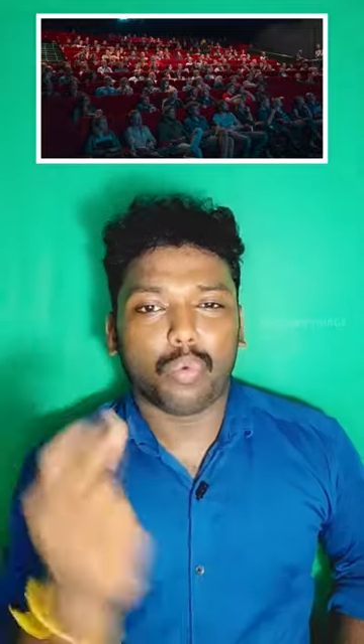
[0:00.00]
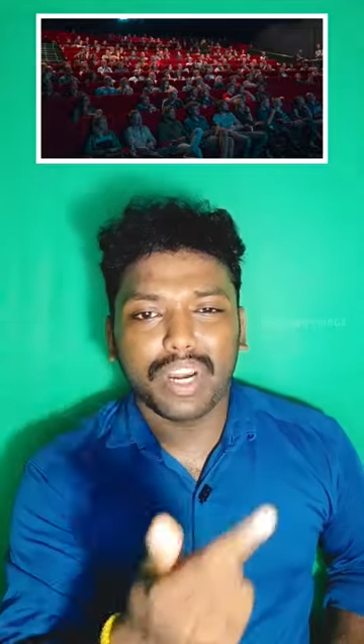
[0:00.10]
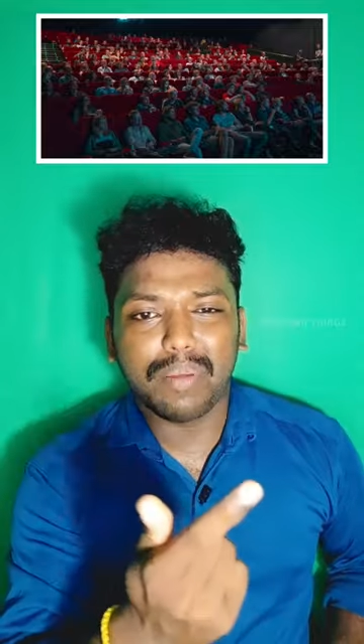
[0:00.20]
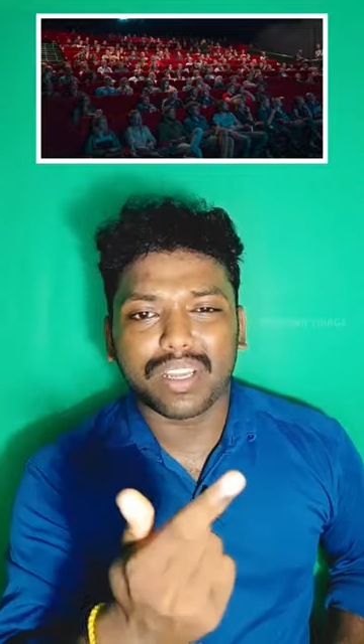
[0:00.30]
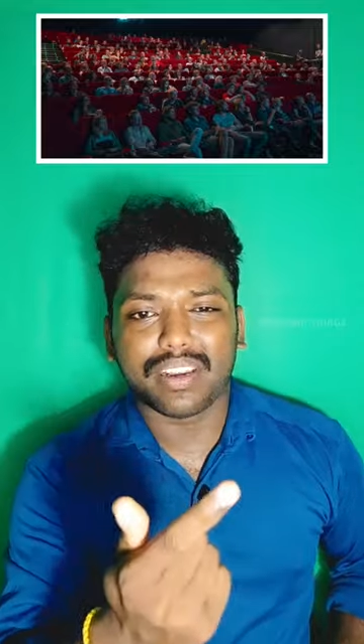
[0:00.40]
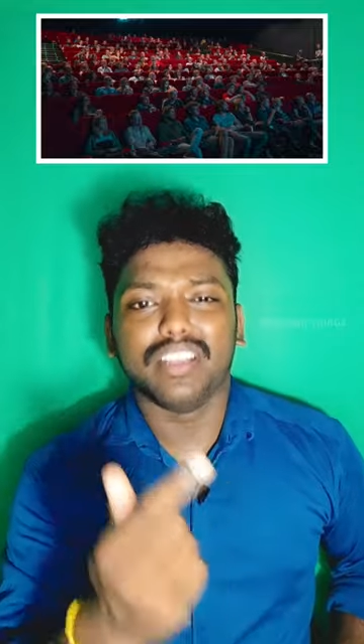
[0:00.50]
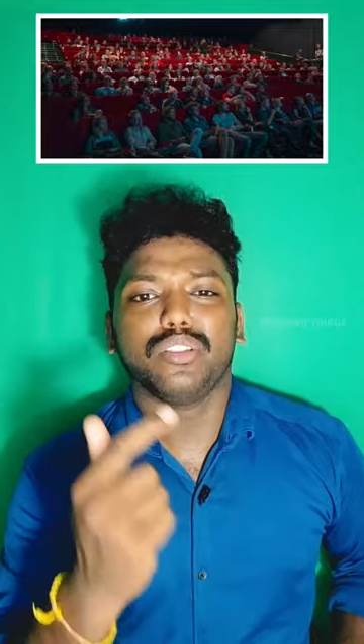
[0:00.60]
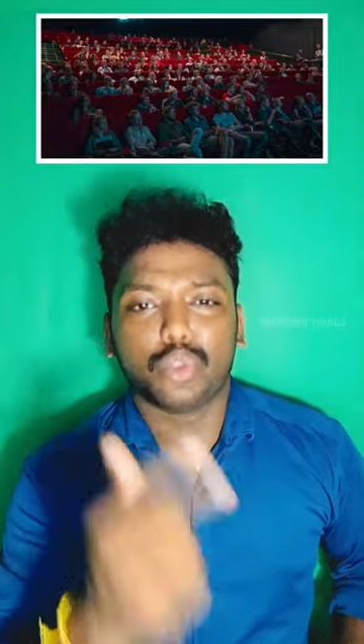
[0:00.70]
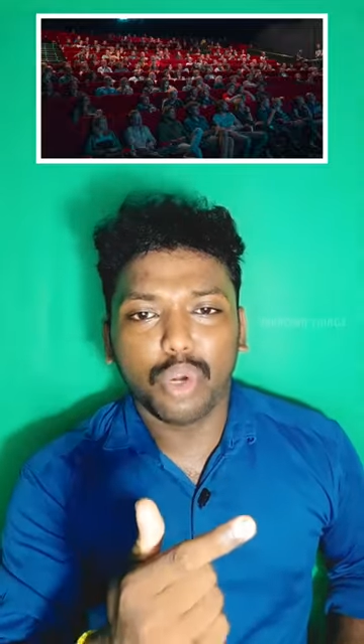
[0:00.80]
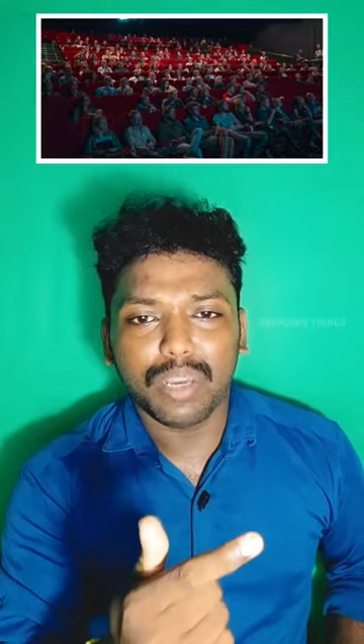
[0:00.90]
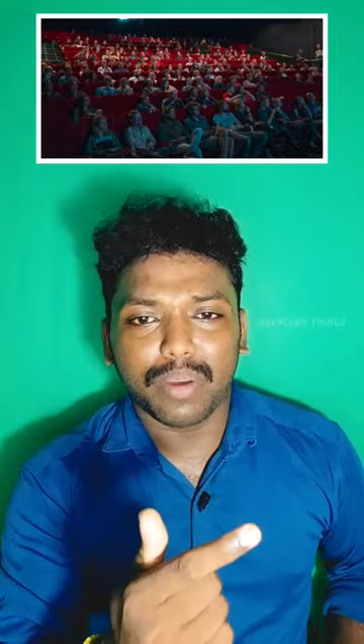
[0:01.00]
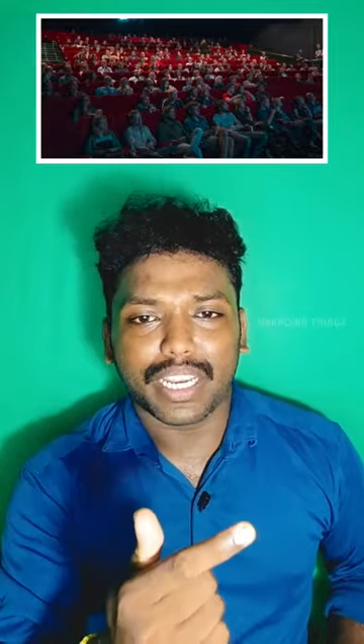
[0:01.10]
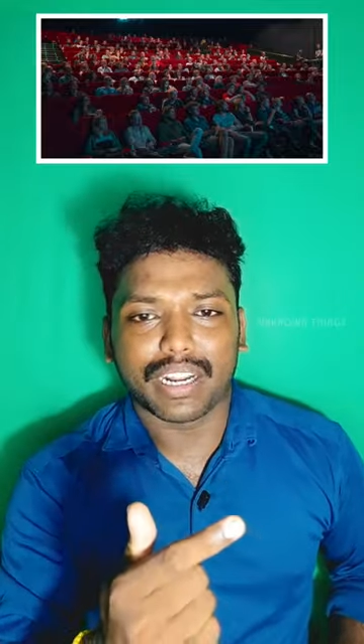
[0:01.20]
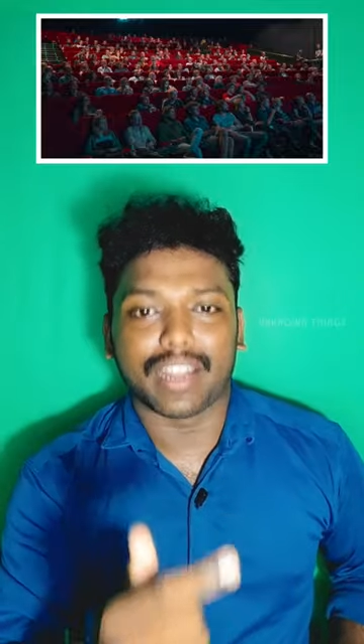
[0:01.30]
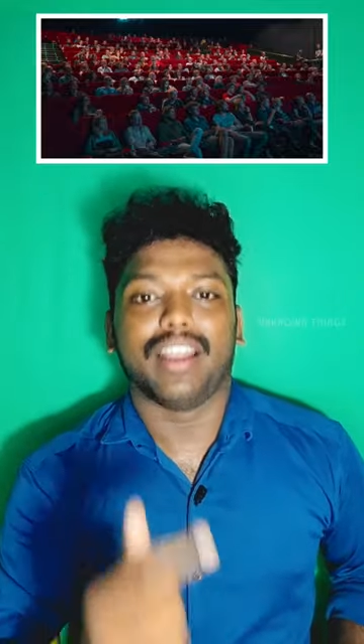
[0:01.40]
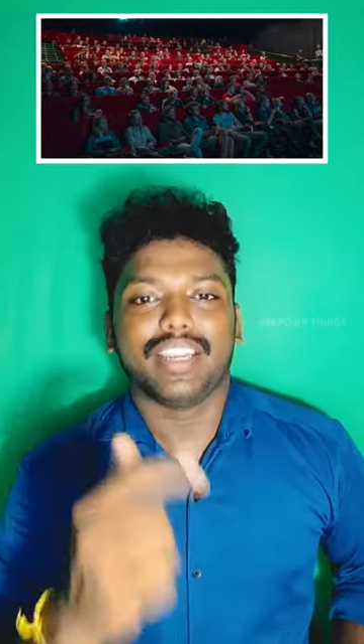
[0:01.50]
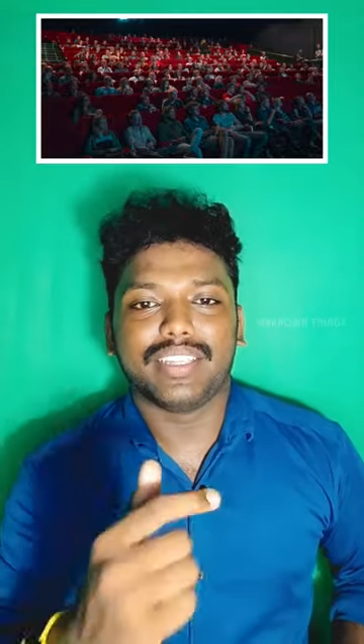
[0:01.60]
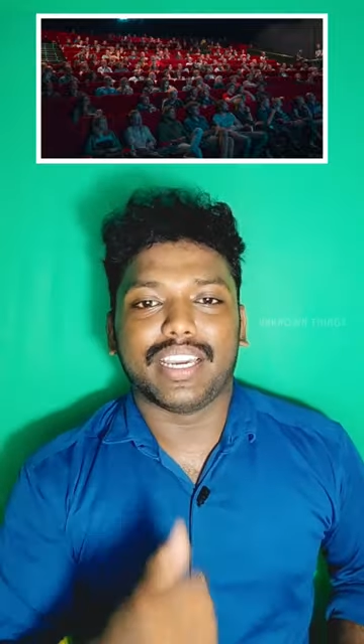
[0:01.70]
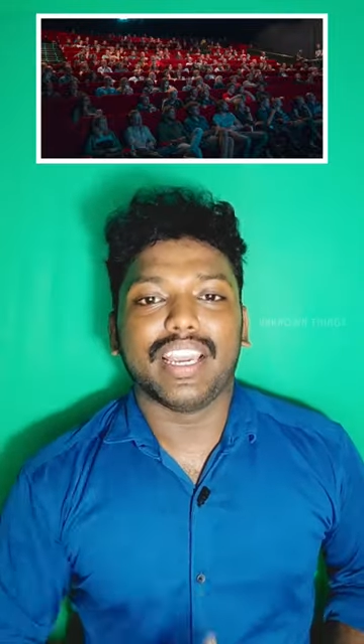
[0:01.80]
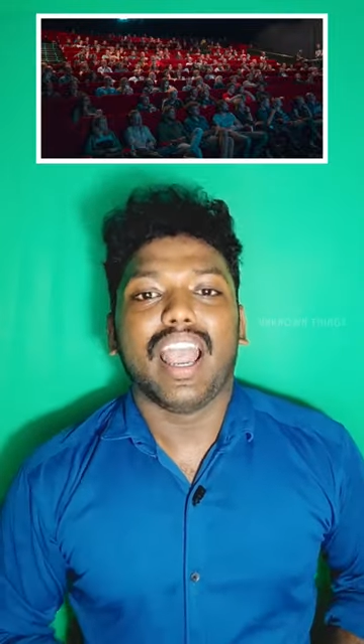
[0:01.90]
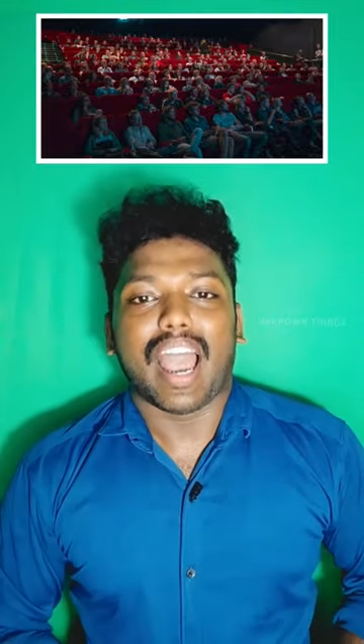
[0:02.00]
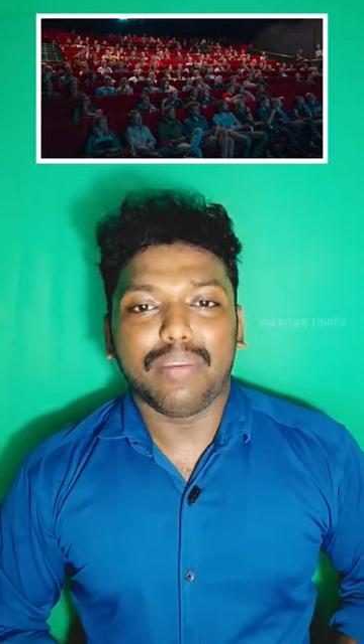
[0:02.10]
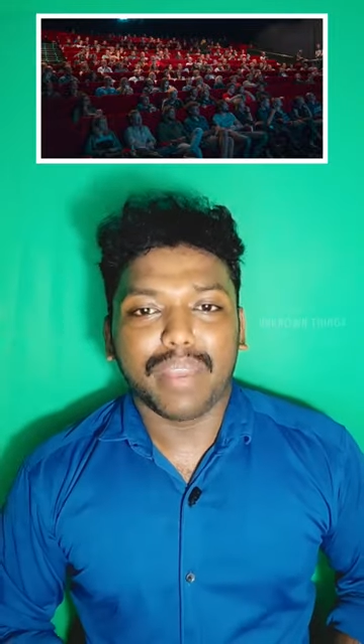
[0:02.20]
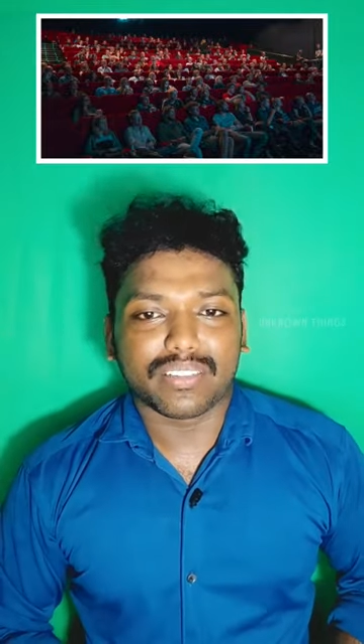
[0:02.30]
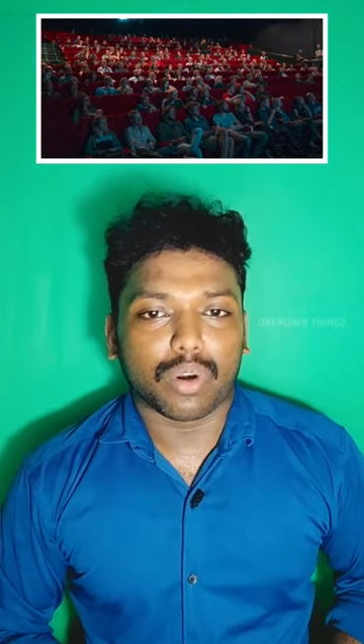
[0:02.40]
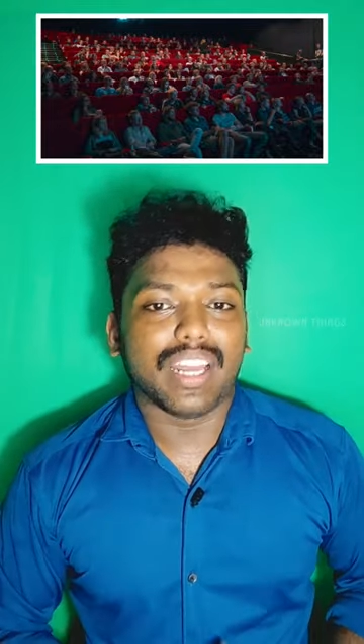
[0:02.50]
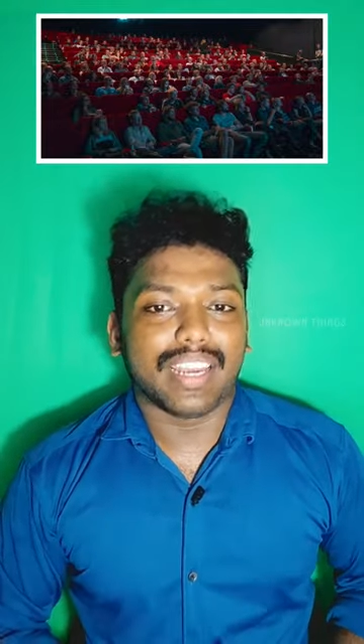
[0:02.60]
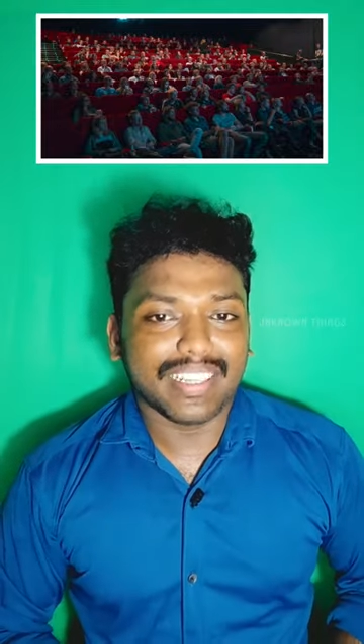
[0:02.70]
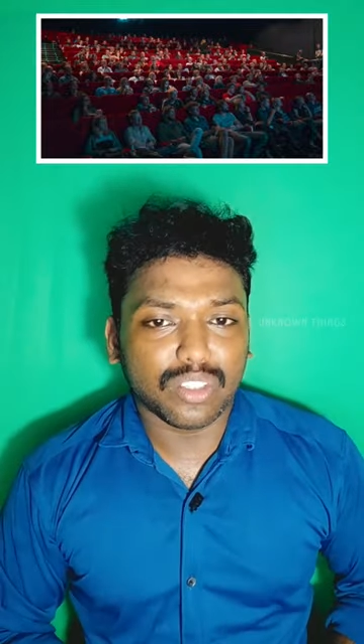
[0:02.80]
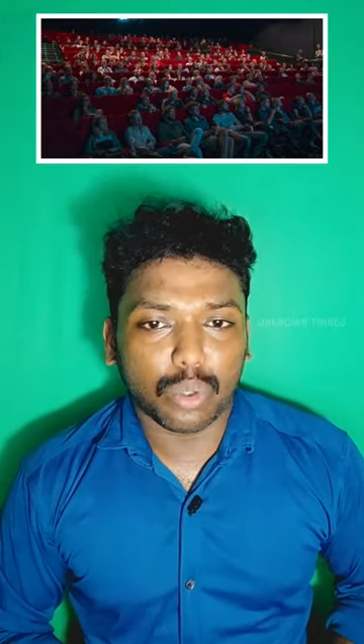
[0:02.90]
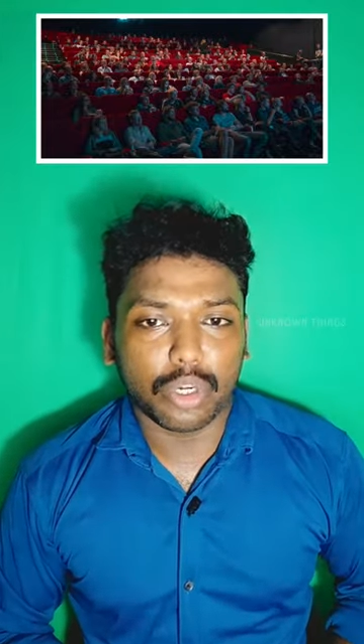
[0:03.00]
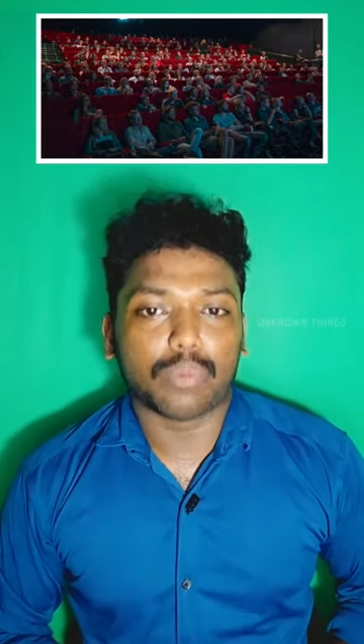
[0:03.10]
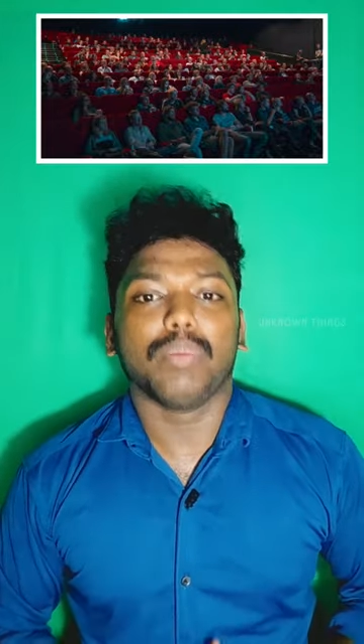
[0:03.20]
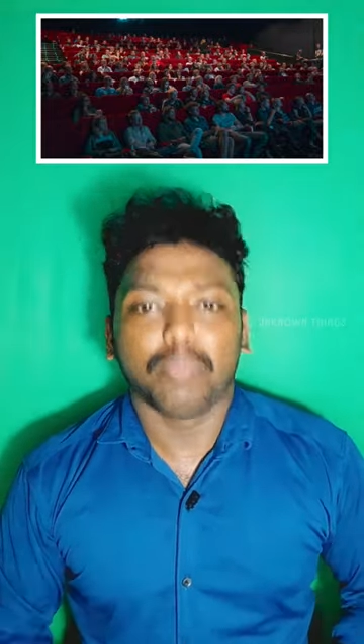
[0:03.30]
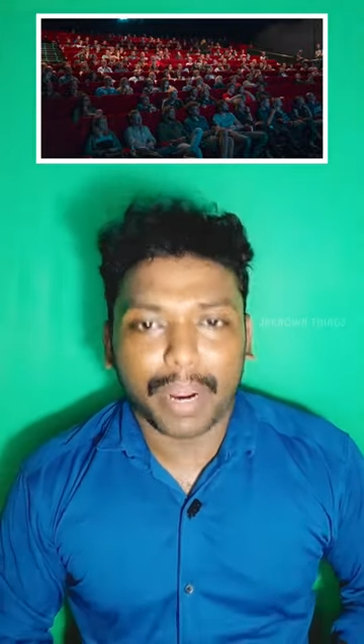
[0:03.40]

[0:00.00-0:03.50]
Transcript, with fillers: ஒரே மாதிரி துல்லியமாக கேட்குங்க இதுக்கு ஐமேக்ஸோட லேசர் தொழில்நுட்பம்